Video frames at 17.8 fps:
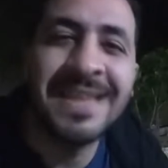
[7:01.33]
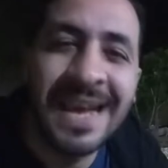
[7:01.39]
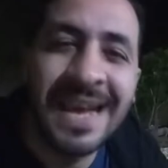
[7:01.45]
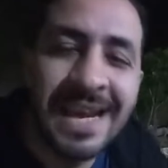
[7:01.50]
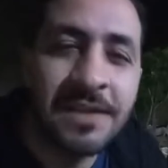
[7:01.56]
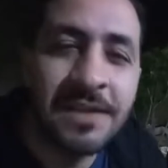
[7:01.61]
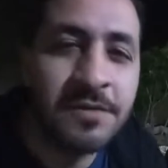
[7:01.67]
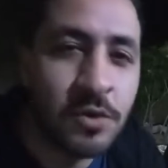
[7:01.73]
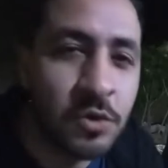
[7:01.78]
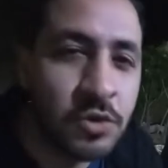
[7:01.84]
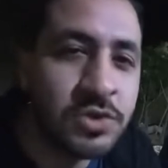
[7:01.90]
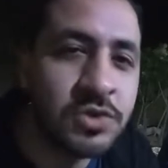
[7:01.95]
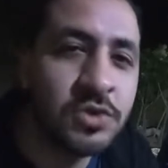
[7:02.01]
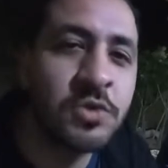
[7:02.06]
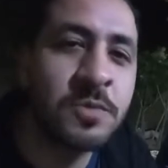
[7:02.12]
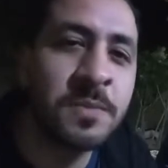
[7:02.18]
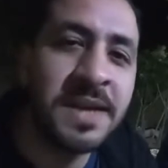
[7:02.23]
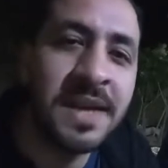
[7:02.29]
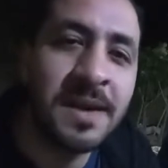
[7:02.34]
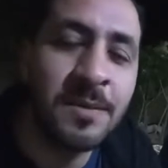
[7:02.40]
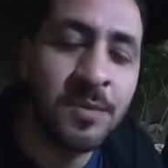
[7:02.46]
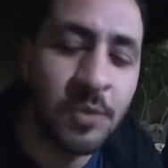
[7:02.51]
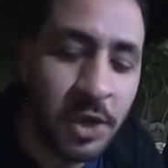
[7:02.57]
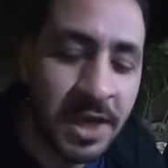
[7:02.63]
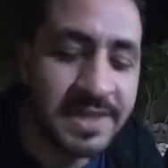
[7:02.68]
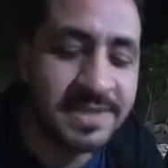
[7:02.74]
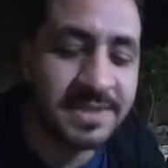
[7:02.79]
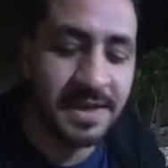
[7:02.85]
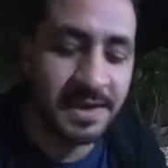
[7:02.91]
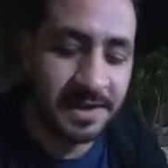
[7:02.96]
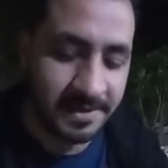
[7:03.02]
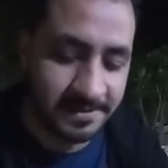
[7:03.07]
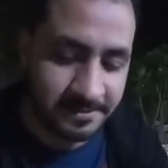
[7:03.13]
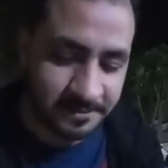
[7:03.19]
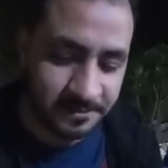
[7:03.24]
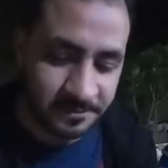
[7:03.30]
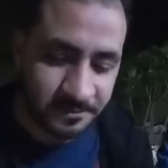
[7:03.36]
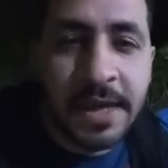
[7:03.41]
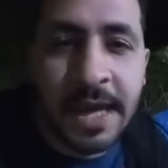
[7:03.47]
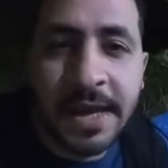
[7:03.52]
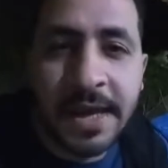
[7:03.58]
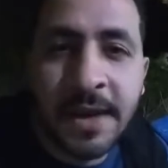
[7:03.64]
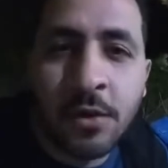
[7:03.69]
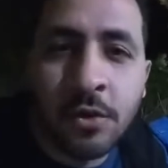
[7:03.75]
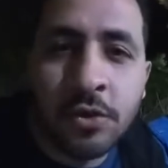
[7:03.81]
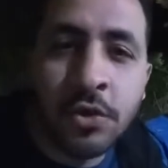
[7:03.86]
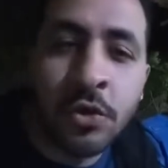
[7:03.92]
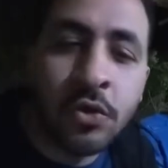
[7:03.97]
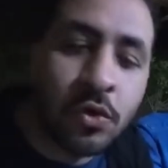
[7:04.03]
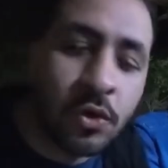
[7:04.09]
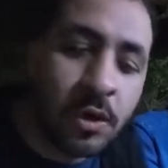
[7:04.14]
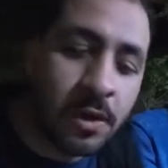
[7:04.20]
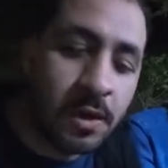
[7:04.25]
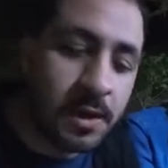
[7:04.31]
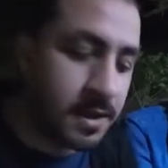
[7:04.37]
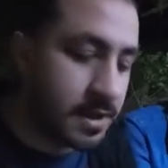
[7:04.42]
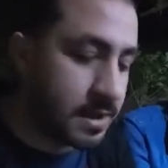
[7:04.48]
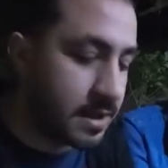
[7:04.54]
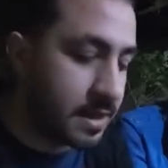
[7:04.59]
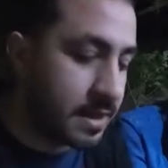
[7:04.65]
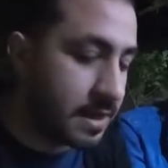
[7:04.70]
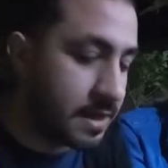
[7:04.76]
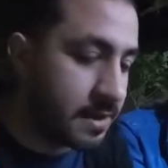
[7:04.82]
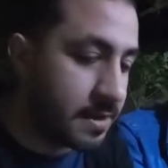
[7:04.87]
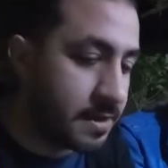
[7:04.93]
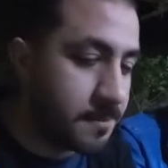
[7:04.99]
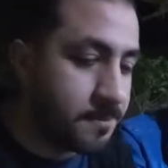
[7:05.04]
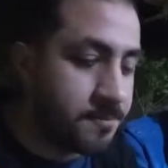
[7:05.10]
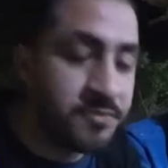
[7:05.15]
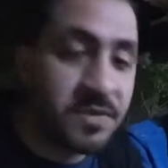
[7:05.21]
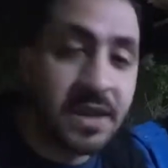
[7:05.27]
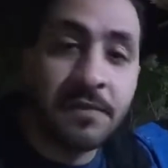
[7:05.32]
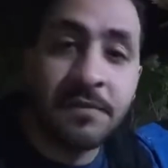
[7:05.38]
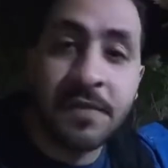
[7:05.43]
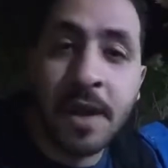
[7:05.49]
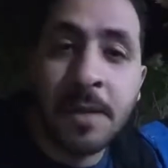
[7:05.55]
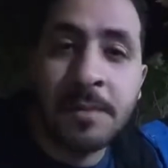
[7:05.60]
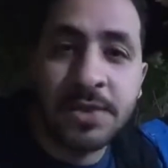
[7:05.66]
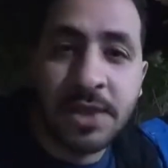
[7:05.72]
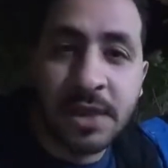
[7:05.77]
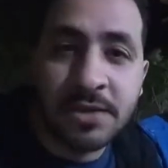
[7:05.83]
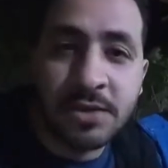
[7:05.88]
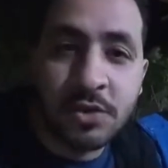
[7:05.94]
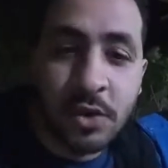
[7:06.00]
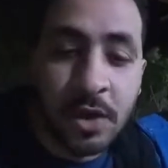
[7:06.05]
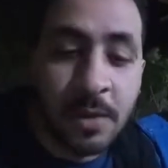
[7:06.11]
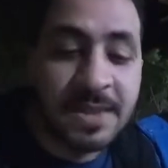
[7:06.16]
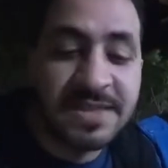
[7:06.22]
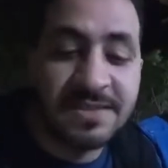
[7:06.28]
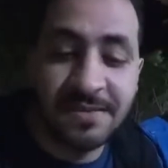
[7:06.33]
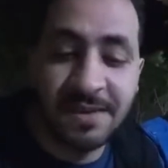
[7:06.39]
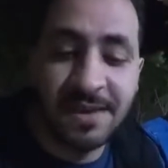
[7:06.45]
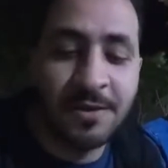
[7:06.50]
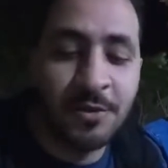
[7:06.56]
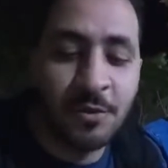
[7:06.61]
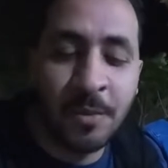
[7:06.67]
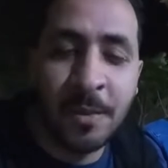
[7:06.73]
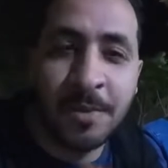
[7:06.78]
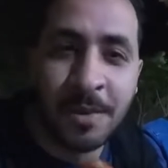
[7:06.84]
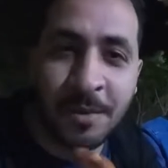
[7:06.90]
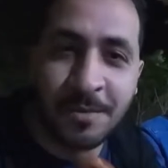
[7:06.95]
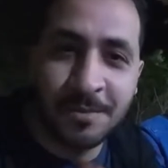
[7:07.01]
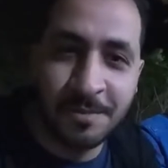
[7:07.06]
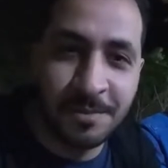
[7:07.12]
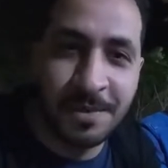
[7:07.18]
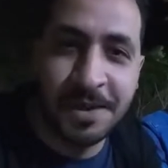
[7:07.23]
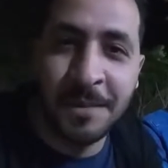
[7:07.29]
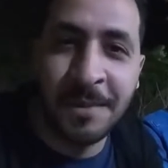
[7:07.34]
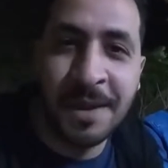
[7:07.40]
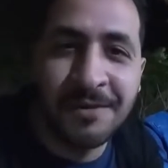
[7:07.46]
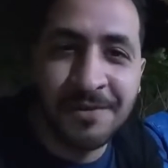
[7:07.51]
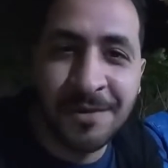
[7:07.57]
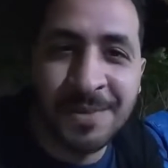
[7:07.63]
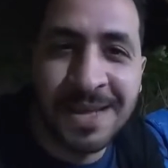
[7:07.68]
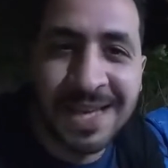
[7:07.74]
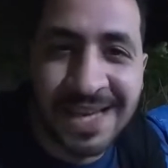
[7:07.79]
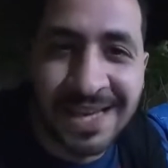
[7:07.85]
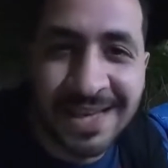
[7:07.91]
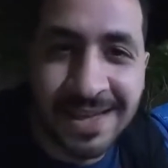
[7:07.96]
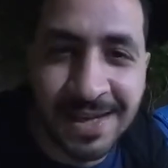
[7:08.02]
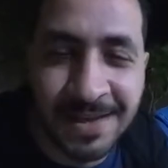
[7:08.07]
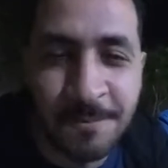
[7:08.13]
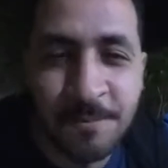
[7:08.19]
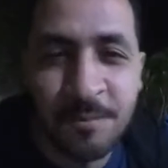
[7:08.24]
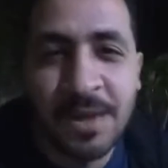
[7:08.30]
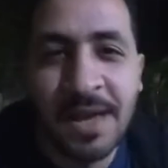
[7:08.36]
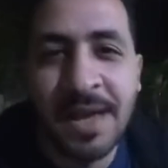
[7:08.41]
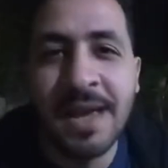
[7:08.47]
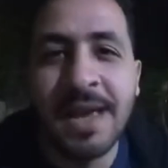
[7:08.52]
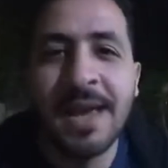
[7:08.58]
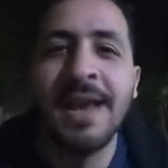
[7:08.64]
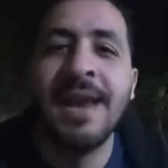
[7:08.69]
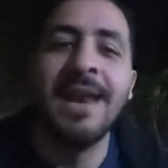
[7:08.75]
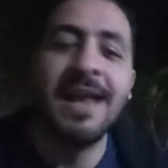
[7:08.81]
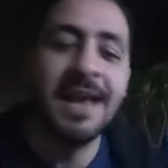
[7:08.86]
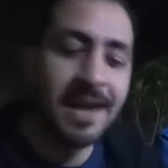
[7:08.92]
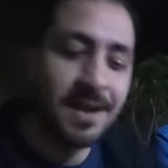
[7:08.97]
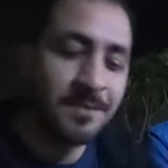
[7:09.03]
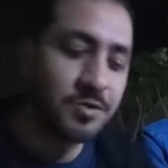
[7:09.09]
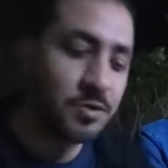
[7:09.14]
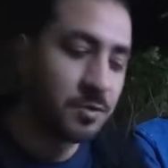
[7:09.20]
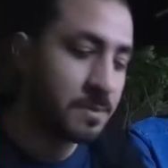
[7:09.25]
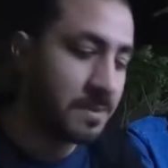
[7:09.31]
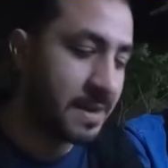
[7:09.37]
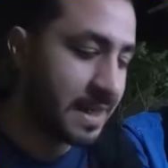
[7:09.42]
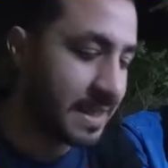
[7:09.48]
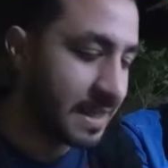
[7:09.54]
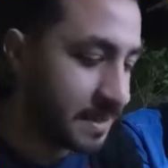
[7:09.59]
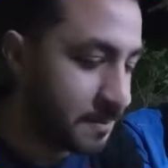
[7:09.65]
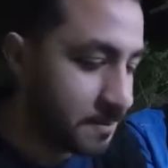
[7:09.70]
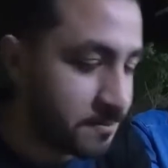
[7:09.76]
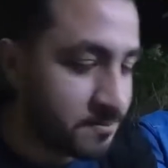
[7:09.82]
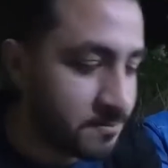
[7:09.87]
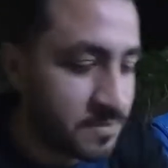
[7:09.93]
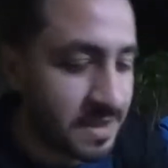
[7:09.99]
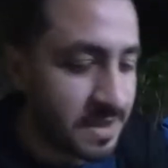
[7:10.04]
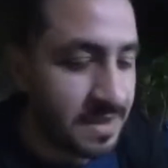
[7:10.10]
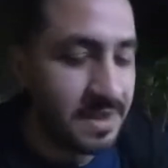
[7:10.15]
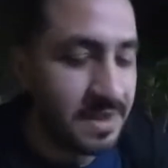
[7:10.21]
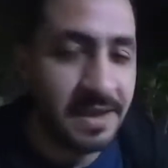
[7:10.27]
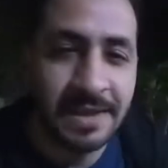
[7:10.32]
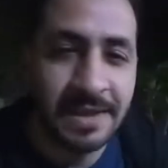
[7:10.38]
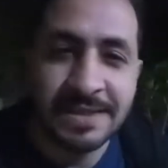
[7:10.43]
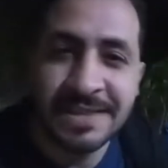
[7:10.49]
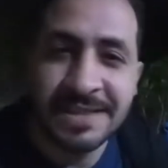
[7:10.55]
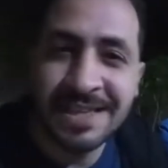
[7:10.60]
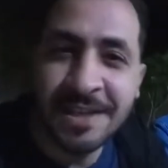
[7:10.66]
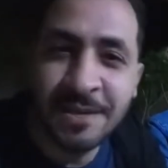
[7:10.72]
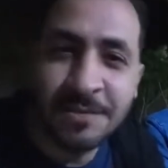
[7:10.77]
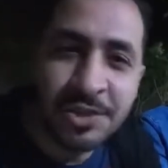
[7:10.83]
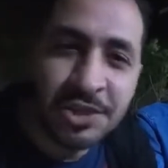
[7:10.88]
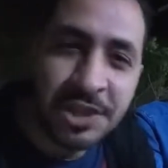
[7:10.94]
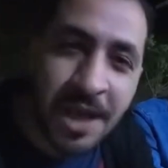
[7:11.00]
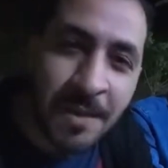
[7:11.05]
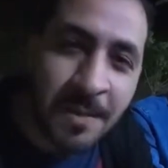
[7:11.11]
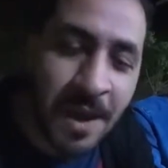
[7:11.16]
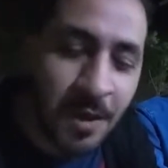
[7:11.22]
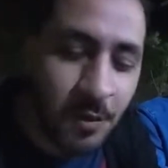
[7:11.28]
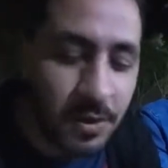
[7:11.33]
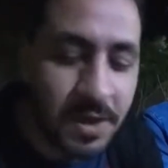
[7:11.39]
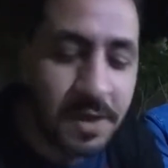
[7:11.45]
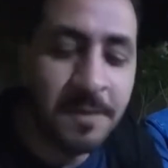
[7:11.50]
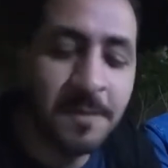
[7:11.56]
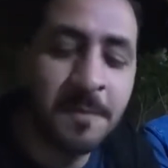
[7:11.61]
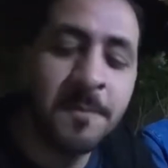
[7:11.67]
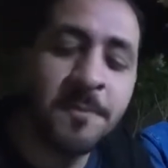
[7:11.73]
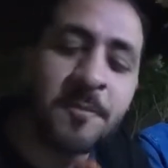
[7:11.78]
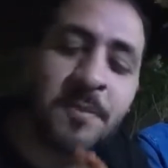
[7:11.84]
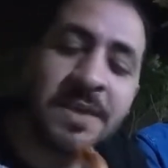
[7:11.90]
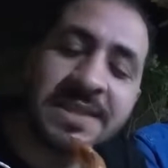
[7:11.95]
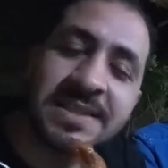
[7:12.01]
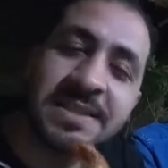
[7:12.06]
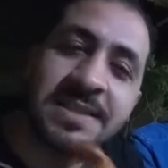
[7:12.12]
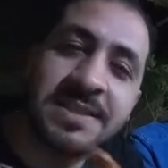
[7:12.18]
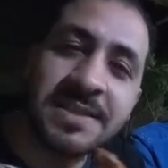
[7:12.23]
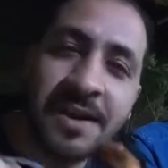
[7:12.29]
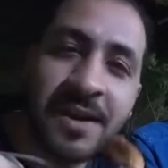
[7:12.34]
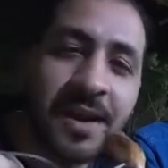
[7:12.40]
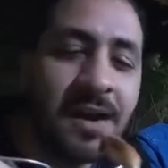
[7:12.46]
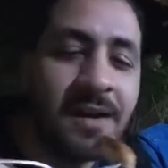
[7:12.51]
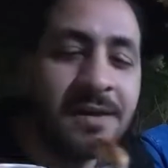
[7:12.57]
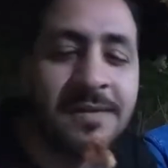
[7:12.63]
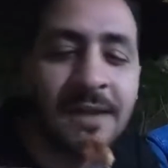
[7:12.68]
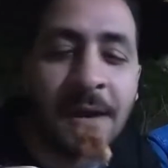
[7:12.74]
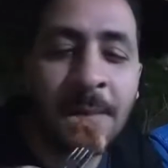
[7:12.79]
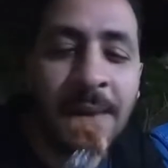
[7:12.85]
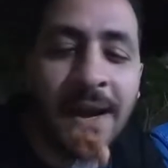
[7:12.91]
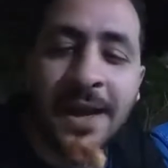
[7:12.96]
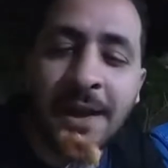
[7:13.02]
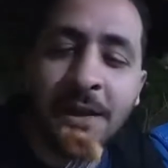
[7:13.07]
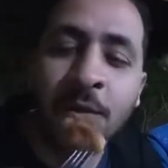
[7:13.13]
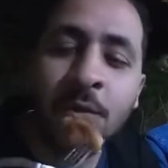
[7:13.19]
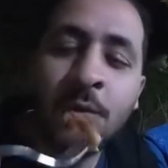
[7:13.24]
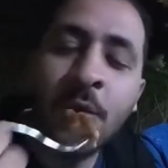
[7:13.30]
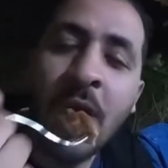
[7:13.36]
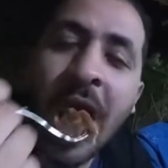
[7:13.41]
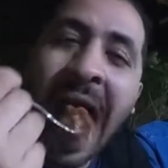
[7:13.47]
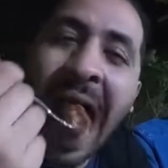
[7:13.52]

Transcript: اكله في الاقصر بنا بنازع يعني انا قلت لكم الفراخ بتعض شويه بس فعلا هم بنعملها في البيت كده اللي هي بتبقى ايه الصدر مش دايب قوي بس الصراحه طعمها حلو